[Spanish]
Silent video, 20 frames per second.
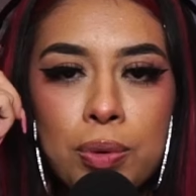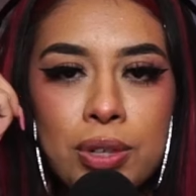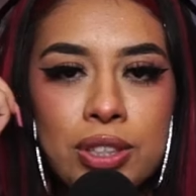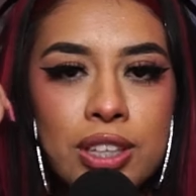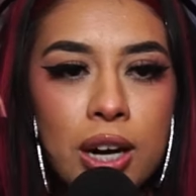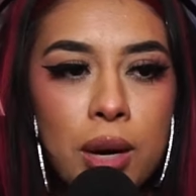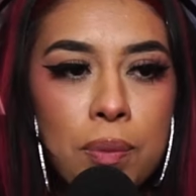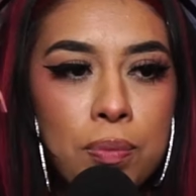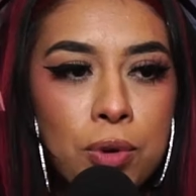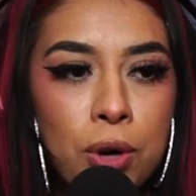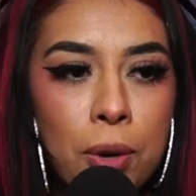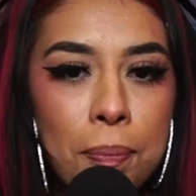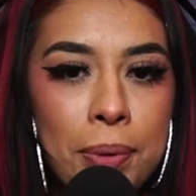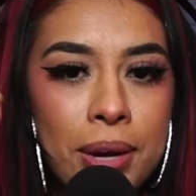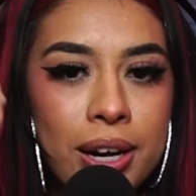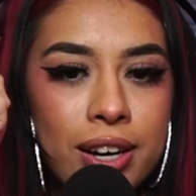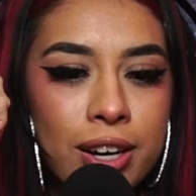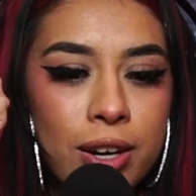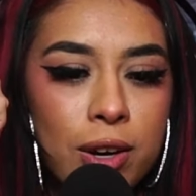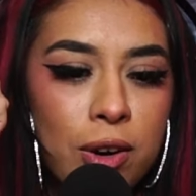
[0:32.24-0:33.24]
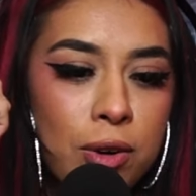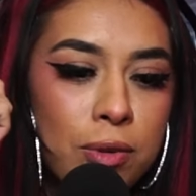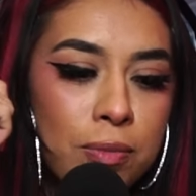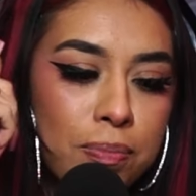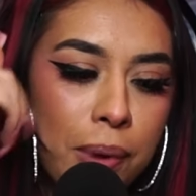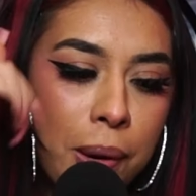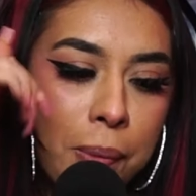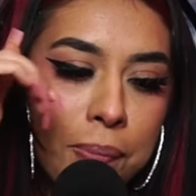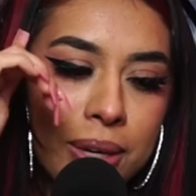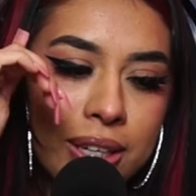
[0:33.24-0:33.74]
pues era puro perreo.
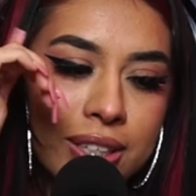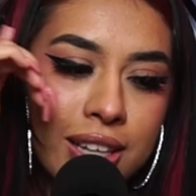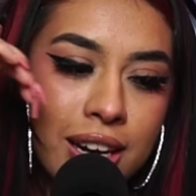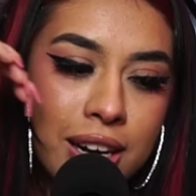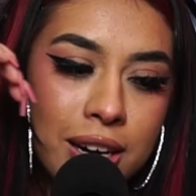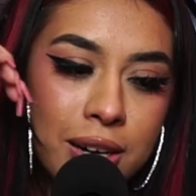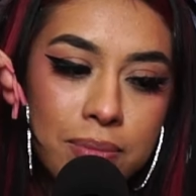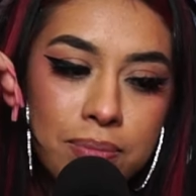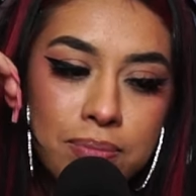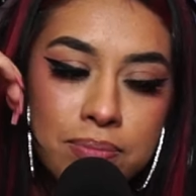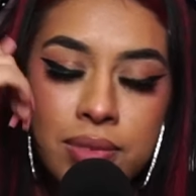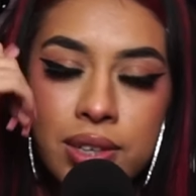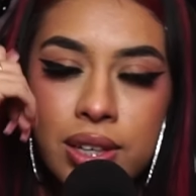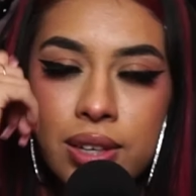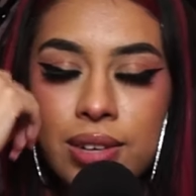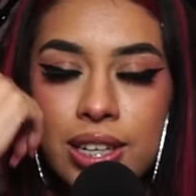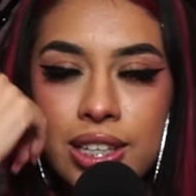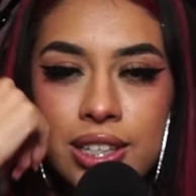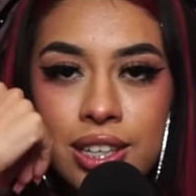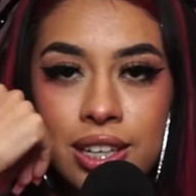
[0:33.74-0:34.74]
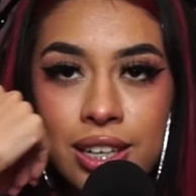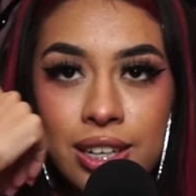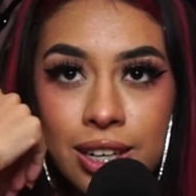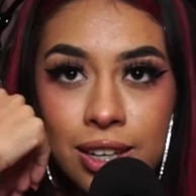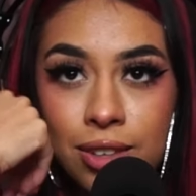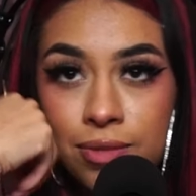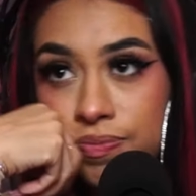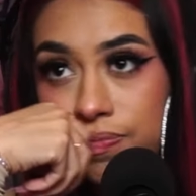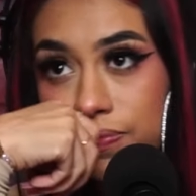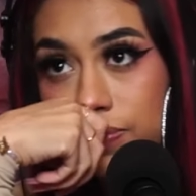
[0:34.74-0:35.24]
Para empezar, mi vecina
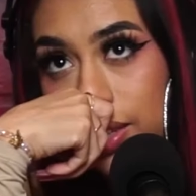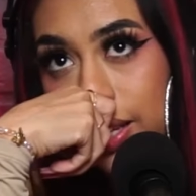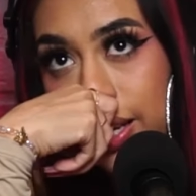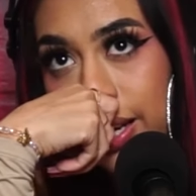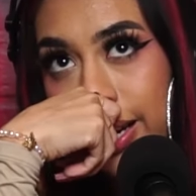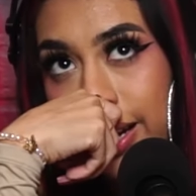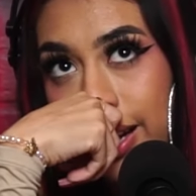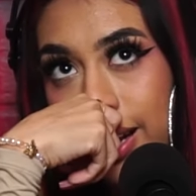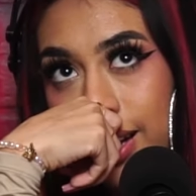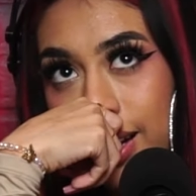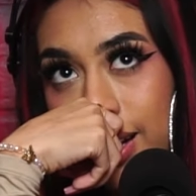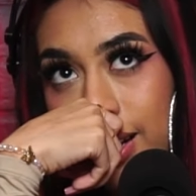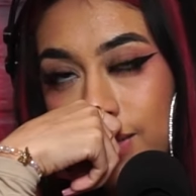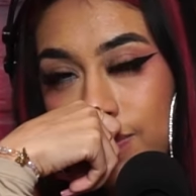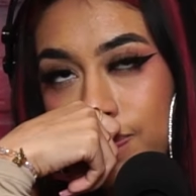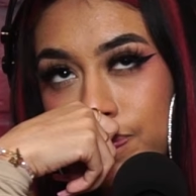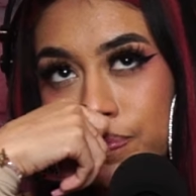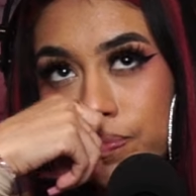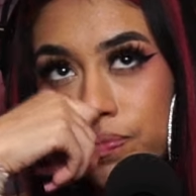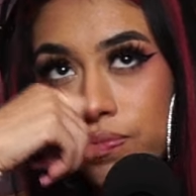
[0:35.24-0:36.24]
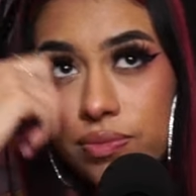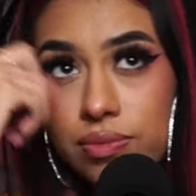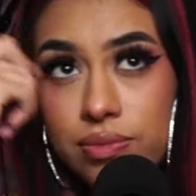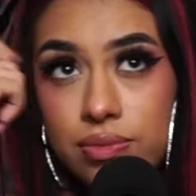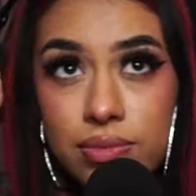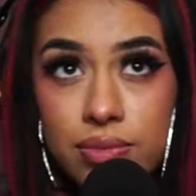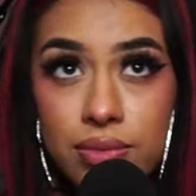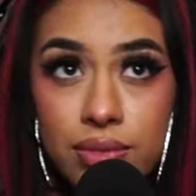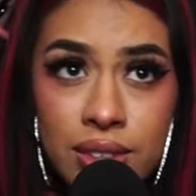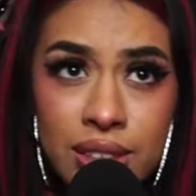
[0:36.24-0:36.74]
era
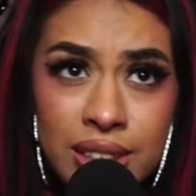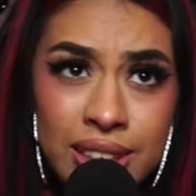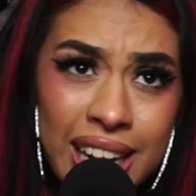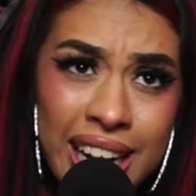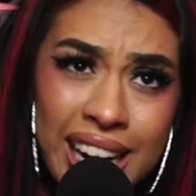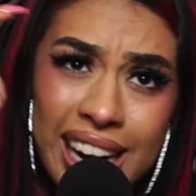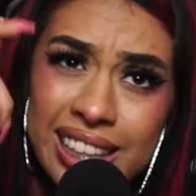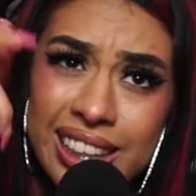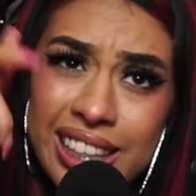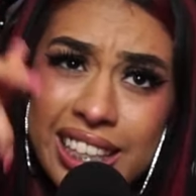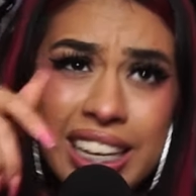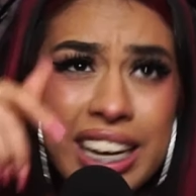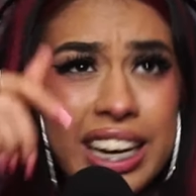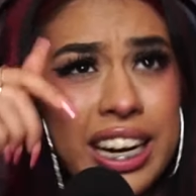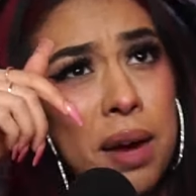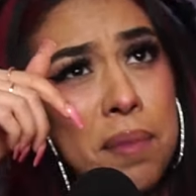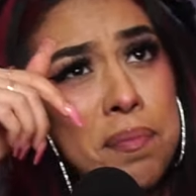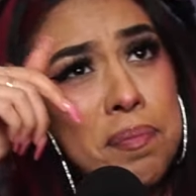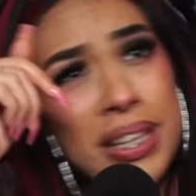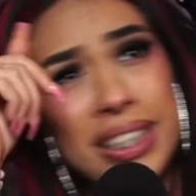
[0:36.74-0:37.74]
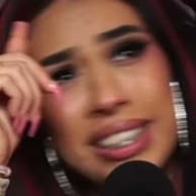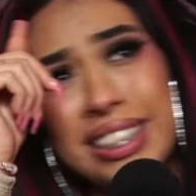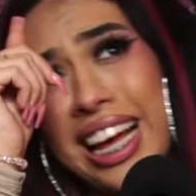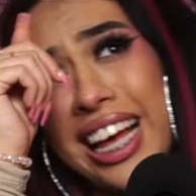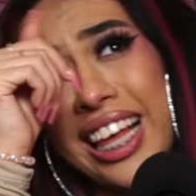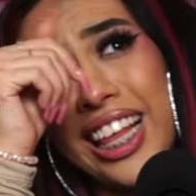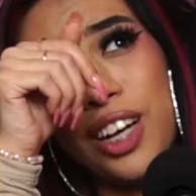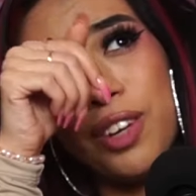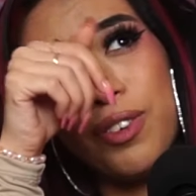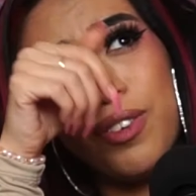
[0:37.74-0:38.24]
de la artillería
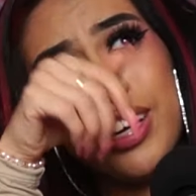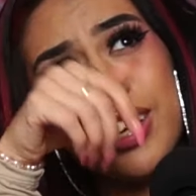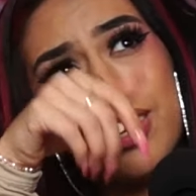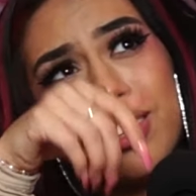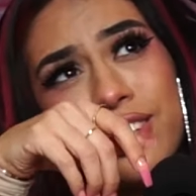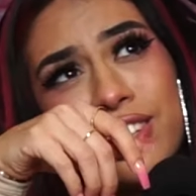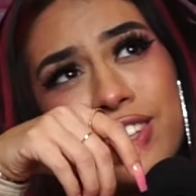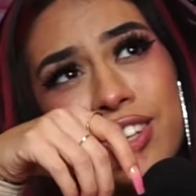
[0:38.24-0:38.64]
pesada, güey. Uh,